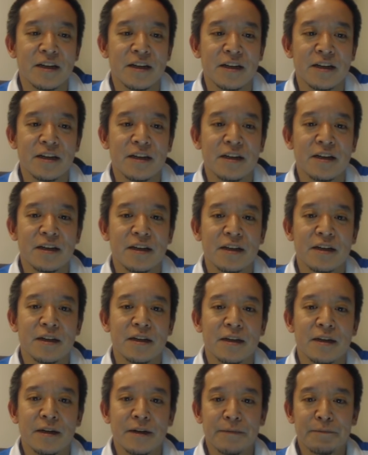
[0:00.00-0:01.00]

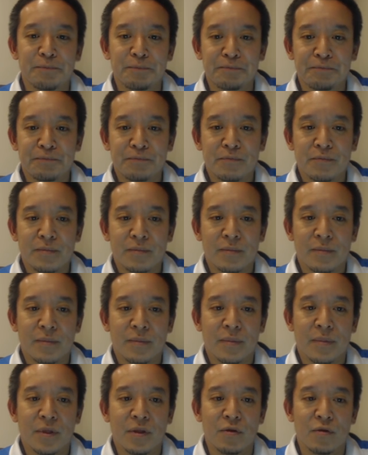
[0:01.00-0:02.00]

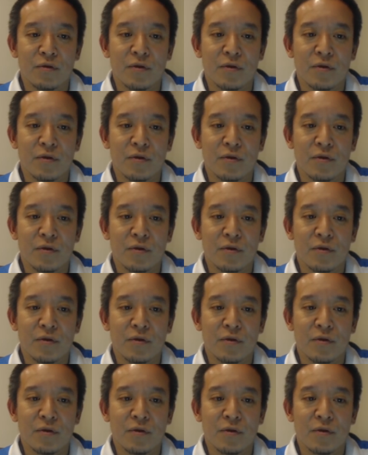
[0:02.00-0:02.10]
えー、